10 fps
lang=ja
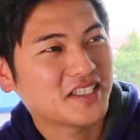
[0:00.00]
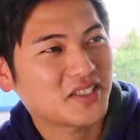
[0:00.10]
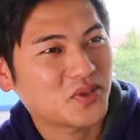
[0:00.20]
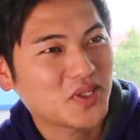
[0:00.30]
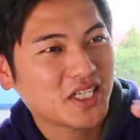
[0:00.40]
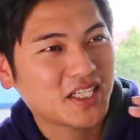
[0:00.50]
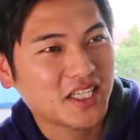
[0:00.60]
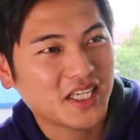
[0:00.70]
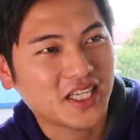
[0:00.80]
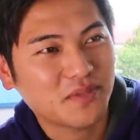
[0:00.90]
その中
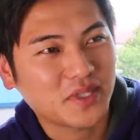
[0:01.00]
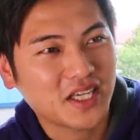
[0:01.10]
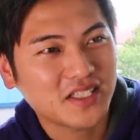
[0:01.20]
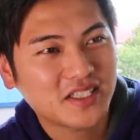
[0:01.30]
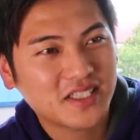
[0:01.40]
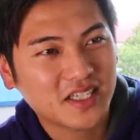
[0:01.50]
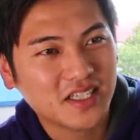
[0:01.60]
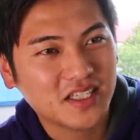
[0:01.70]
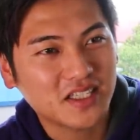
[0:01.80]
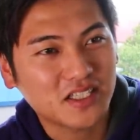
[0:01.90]
でやっぱ現実
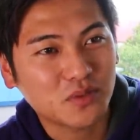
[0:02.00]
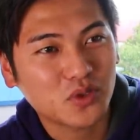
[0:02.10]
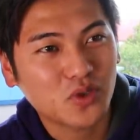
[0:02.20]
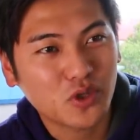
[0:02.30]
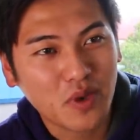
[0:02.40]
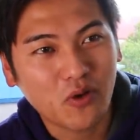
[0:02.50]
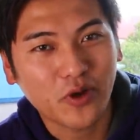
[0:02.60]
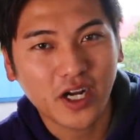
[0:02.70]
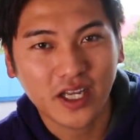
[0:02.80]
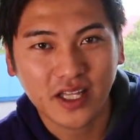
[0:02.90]
的に自分の夢を
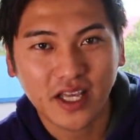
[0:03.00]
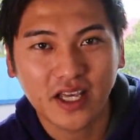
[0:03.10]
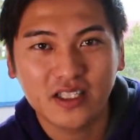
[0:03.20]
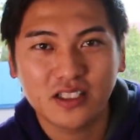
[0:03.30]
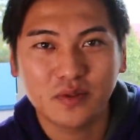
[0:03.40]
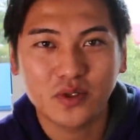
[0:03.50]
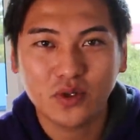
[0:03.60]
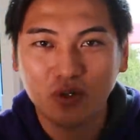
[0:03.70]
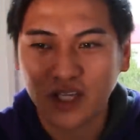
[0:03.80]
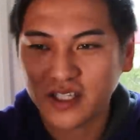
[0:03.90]
追いかけて自分
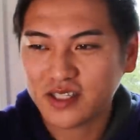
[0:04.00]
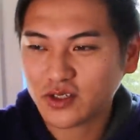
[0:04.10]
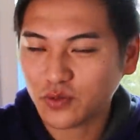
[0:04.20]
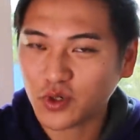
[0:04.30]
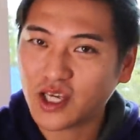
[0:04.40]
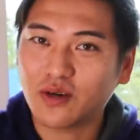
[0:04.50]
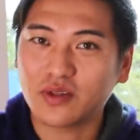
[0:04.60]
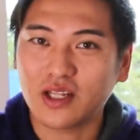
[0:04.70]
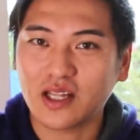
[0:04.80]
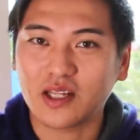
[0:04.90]
の現実と向き合
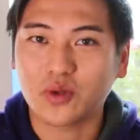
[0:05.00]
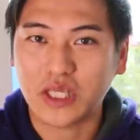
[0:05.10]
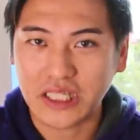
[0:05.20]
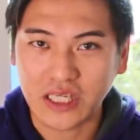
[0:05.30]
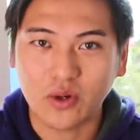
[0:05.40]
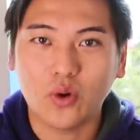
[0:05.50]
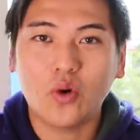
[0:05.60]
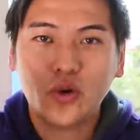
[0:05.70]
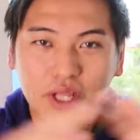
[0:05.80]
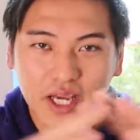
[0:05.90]
うってなった時に
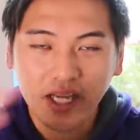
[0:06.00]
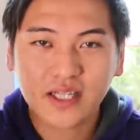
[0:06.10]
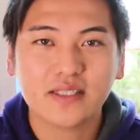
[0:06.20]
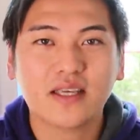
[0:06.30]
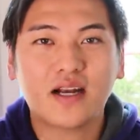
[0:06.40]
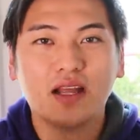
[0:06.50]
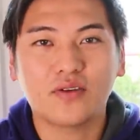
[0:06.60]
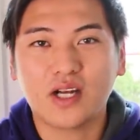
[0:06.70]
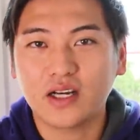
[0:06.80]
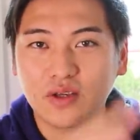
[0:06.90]
折り合いがつけられ
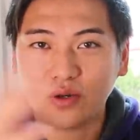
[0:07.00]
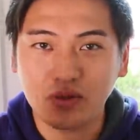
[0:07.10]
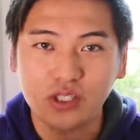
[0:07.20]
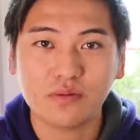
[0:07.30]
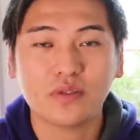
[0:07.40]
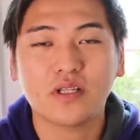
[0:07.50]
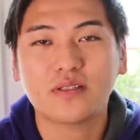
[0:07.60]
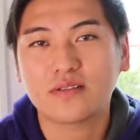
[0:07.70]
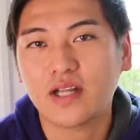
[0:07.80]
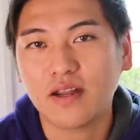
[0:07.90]
る環境を自分
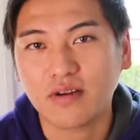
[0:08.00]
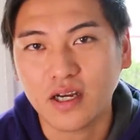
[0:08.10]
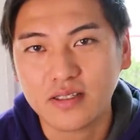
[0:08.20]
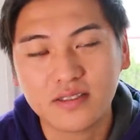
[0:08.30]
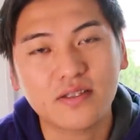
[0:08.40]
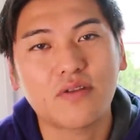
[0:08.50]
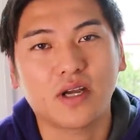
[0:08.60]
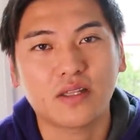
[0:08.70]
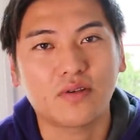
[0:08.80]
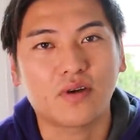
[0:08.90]
で作られるか作れる
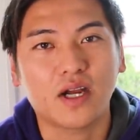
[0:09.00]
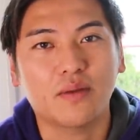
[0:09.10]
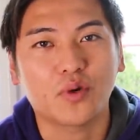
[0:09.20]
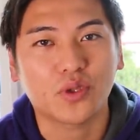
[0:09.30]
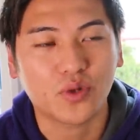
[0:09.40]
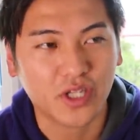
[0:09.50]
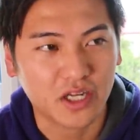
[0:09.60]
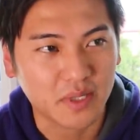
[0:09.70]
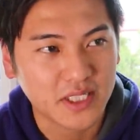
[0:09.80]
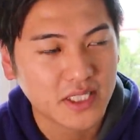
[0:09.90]
かっていうのがポイントに
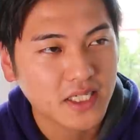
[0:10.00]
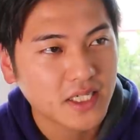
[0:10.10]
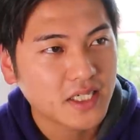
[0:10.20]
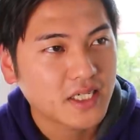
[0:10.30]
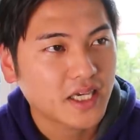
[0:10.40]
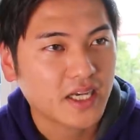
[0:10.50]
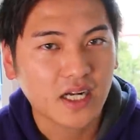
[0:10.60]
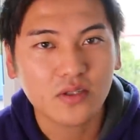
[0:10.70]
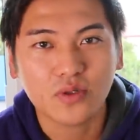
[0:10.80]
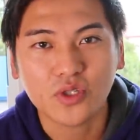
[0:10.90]
なります。え
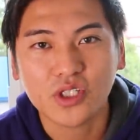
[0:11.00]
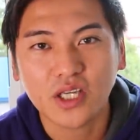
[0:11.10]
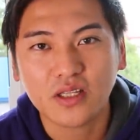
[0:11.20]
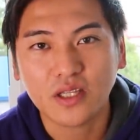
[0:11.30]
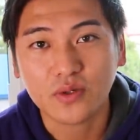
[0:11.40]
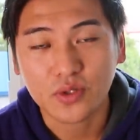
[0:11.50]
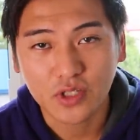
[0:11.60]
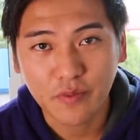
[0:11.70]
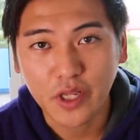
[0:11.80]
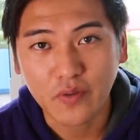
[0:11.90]
覚悟と意思決定をす
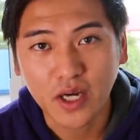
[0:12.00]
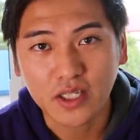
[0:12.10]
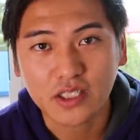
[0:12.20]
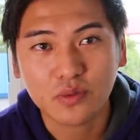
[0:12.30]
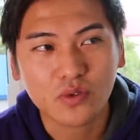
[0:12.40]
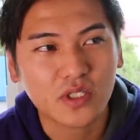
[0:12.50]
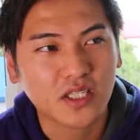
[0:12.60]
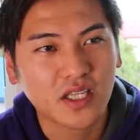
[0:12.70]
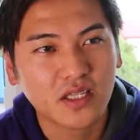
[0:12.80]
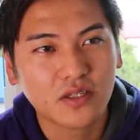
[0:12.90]
るためには自分を支
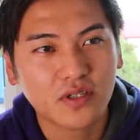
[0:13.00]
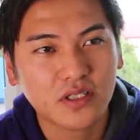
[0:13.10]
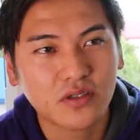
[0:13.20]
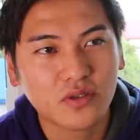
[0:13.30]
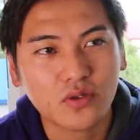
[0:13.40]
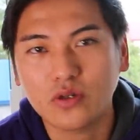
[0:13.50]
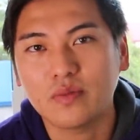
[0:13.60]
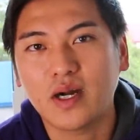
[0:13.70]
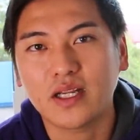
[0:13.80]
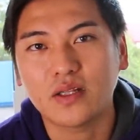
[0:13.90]
えてくれてる人を
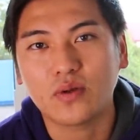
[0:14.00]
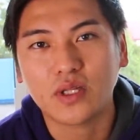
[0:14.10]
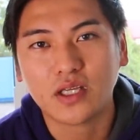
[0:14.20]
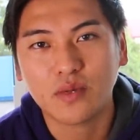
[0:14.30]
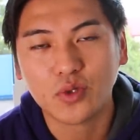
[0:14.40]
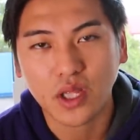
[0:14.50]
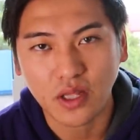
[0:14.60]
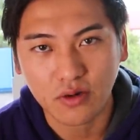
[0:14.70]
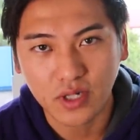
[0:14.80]
周りにどれだけ持ててる